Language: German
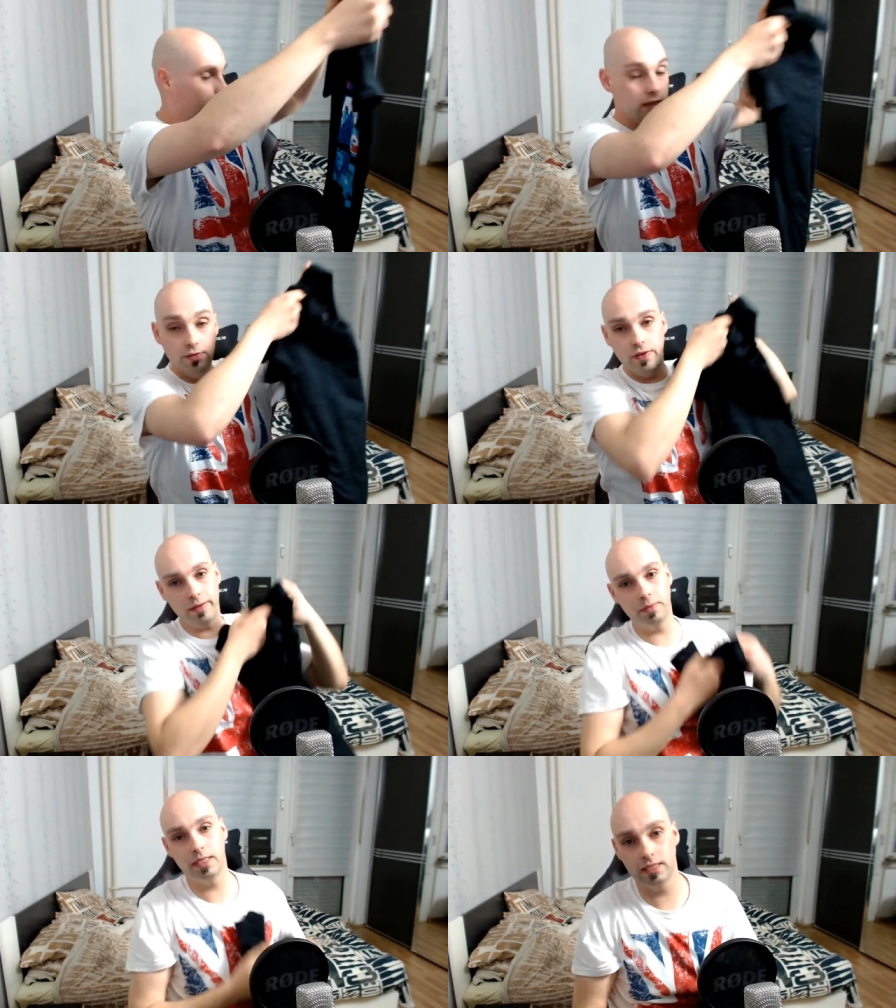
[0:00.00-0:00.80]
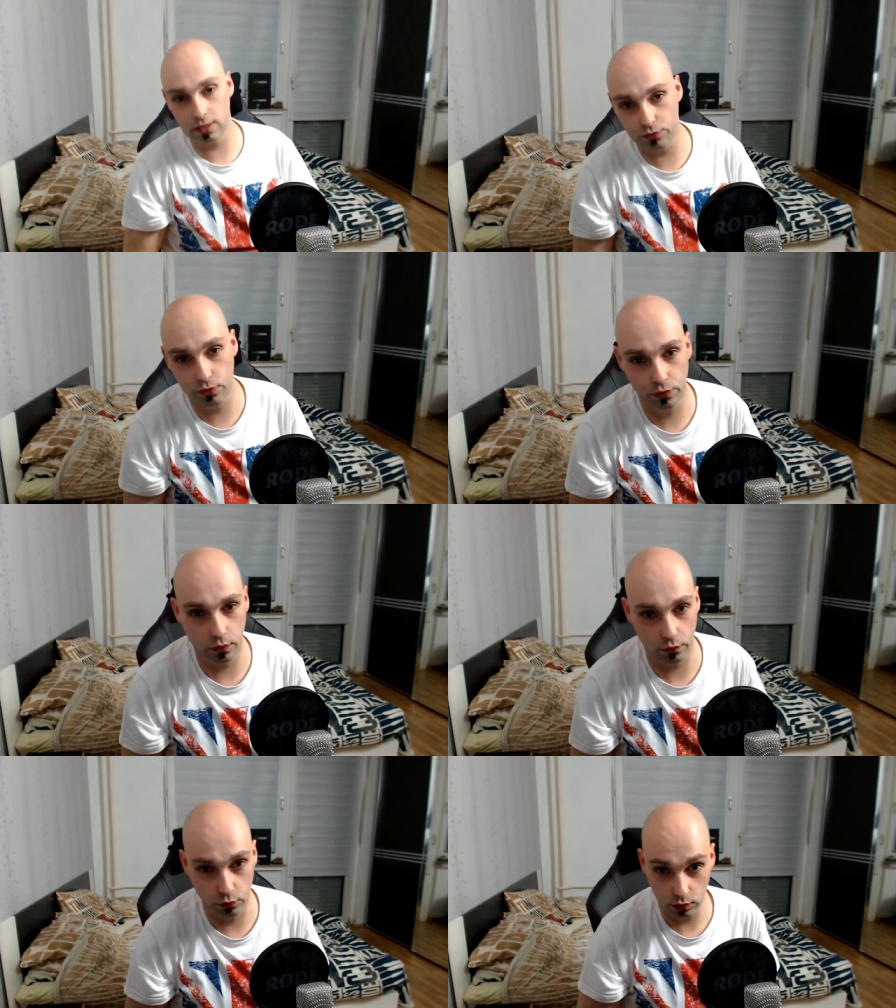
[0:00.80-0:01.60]
werden mich jetzt dafür
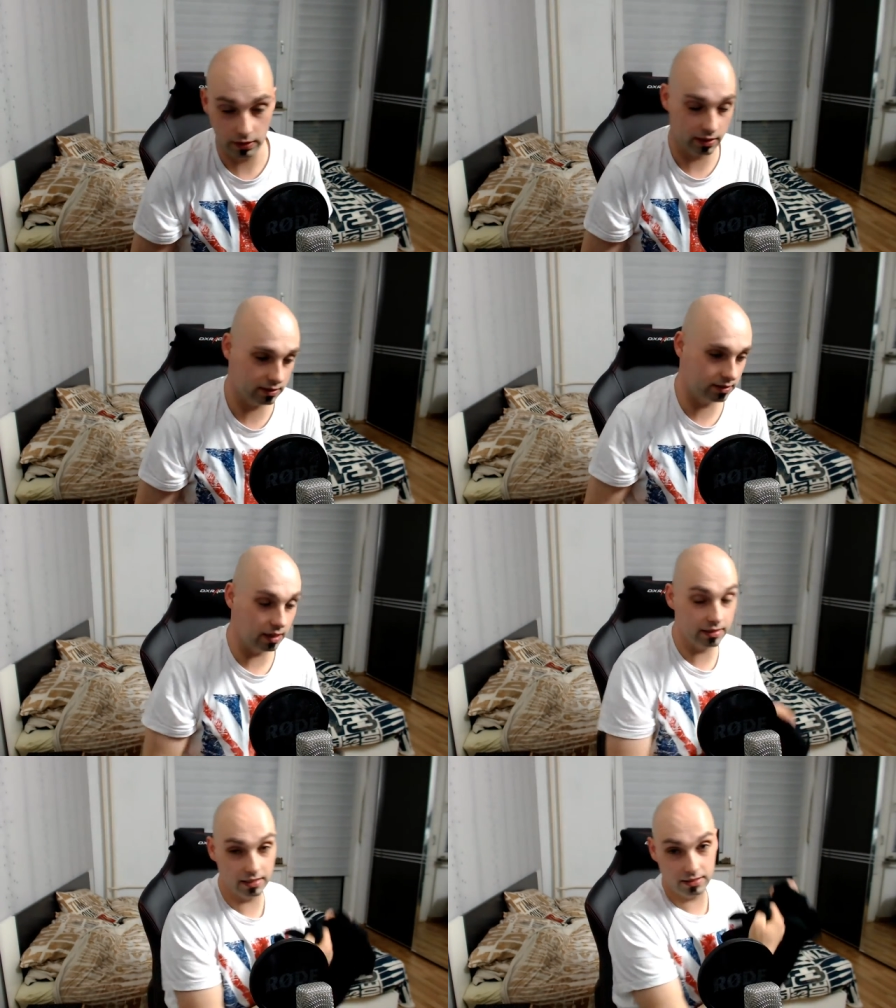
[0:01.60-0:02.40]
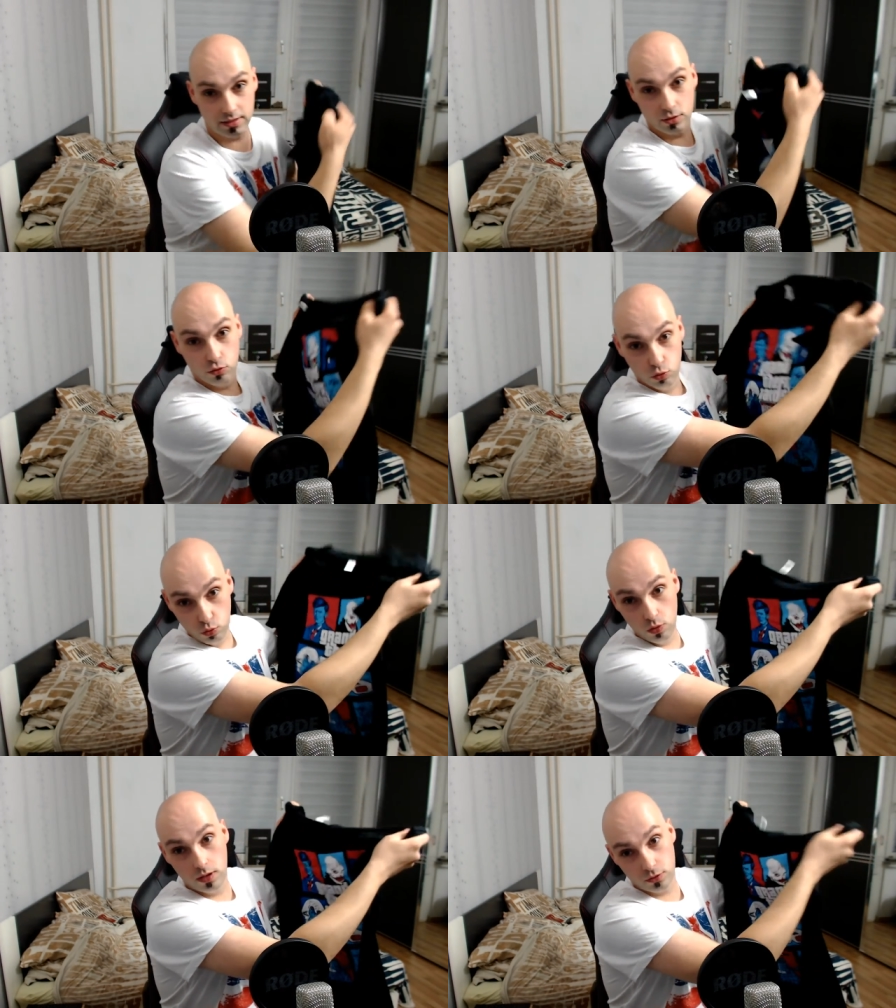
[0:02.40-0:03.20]
verfluchen, dass ich sage, dass es
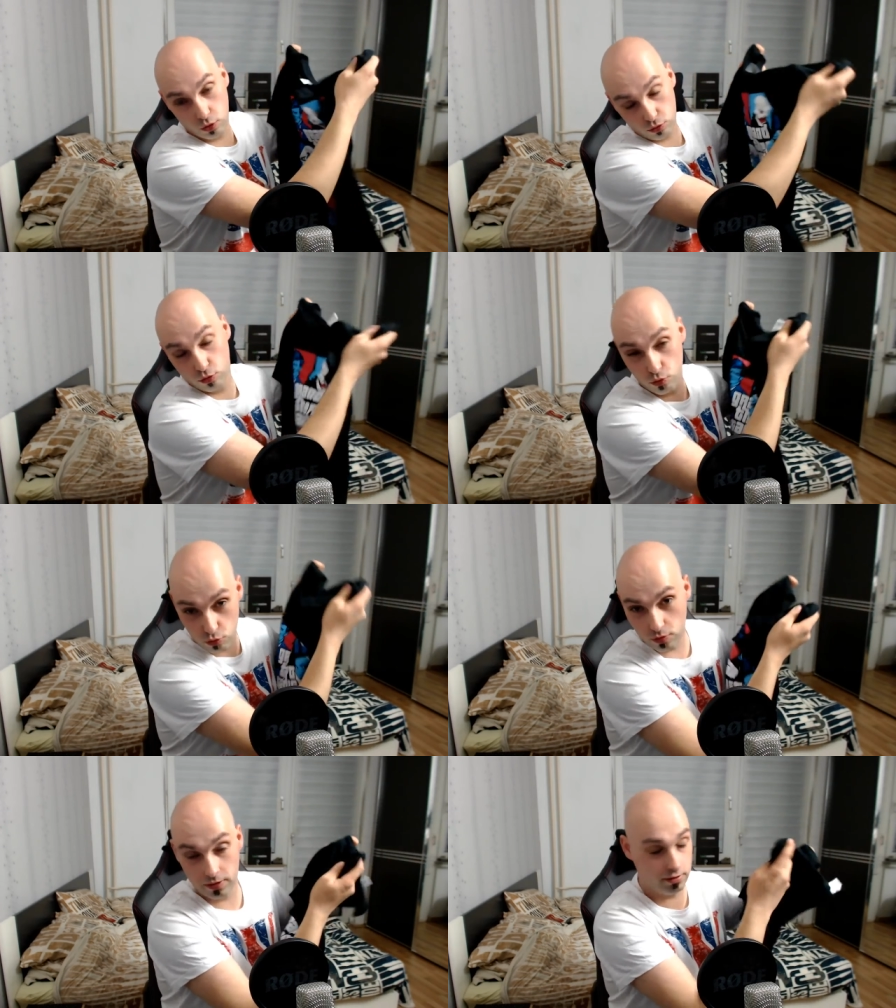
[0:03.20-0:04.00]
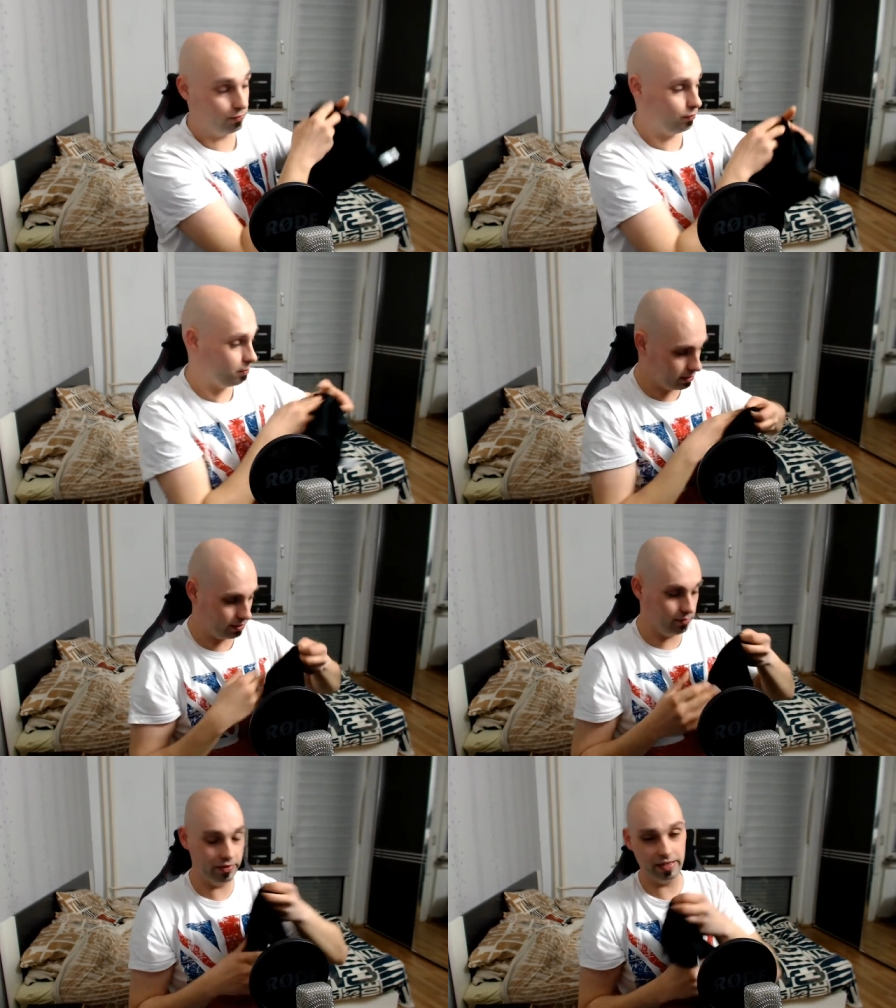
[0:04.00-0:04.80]
nur Dr. Who ist. Für manche
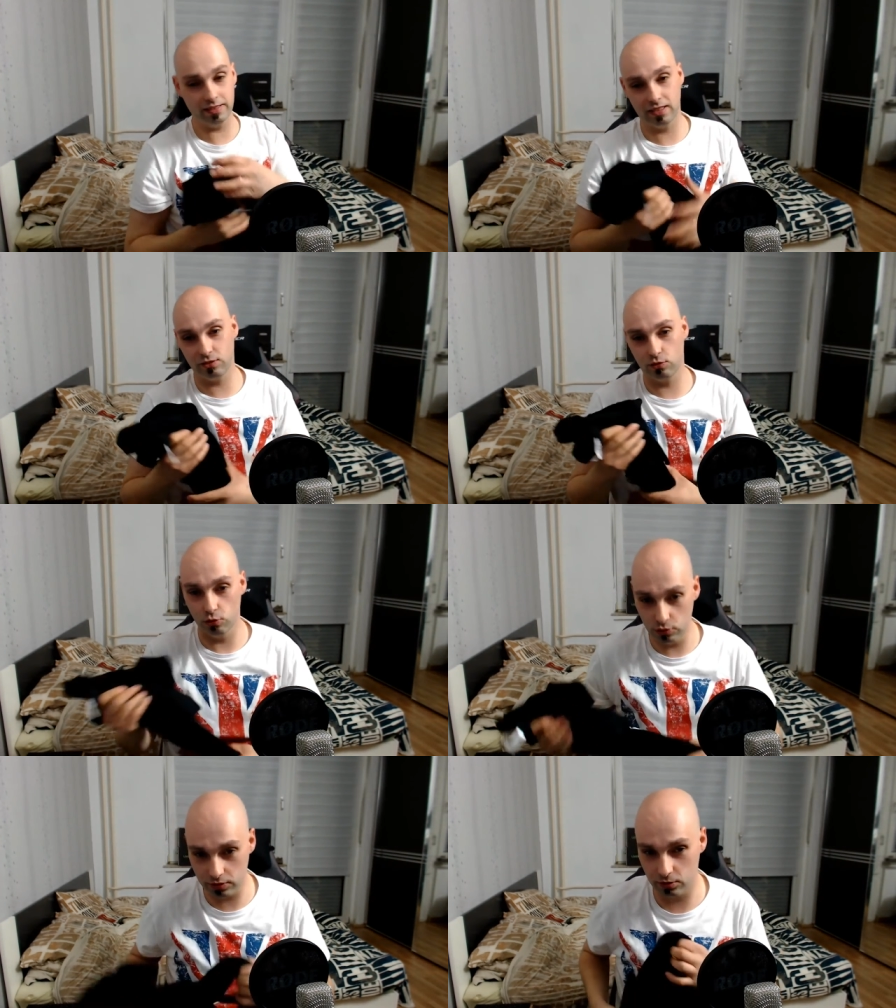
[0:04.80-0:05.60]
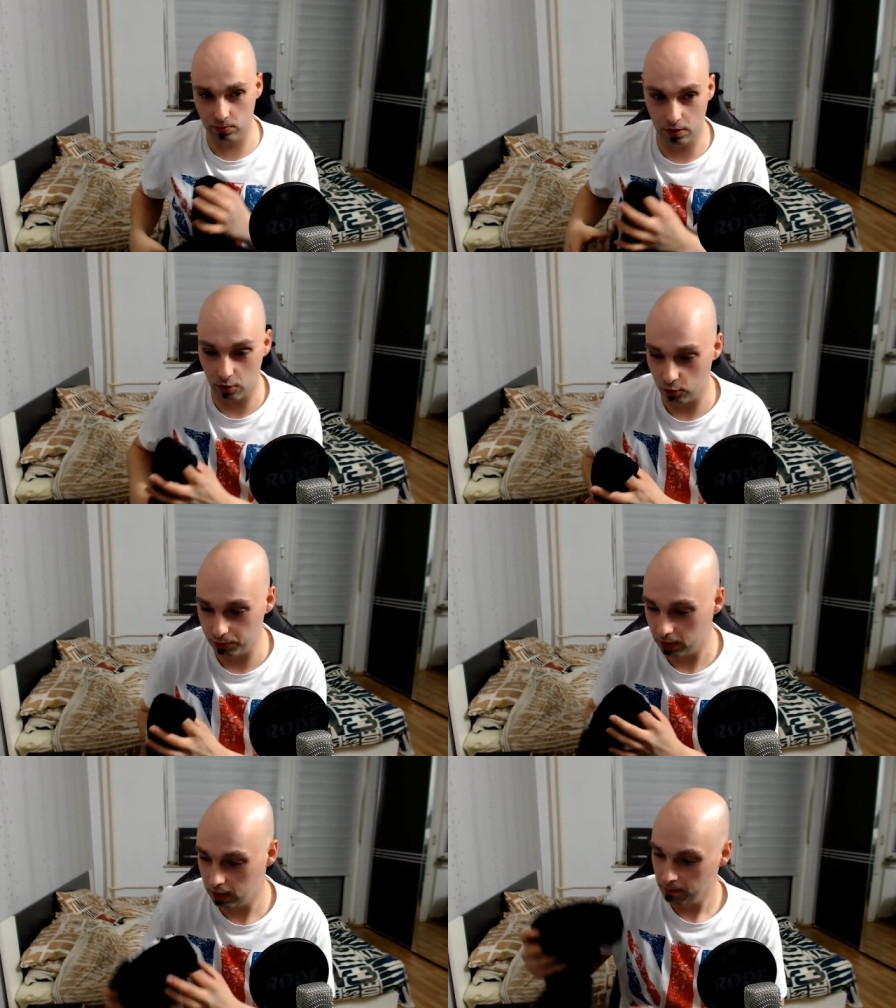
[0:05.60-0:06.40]
wäre das das Größte überhaupt.
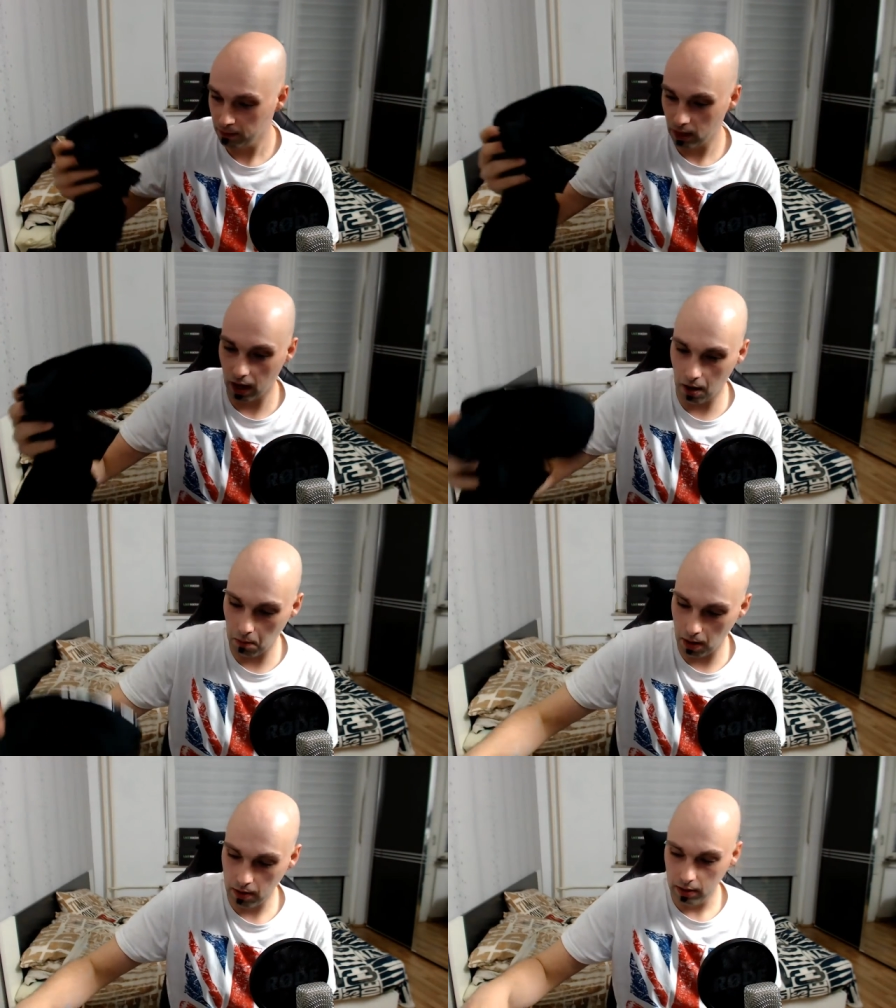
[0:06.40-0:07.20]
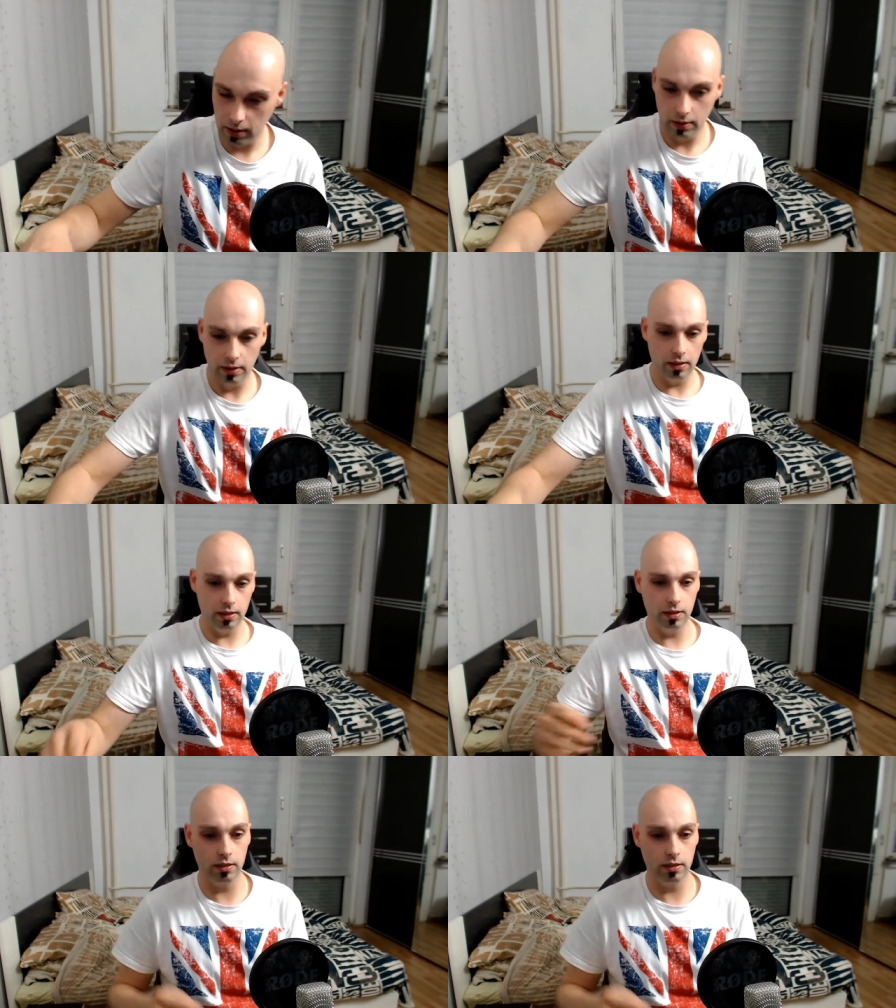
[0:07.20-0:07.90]
Aber äh,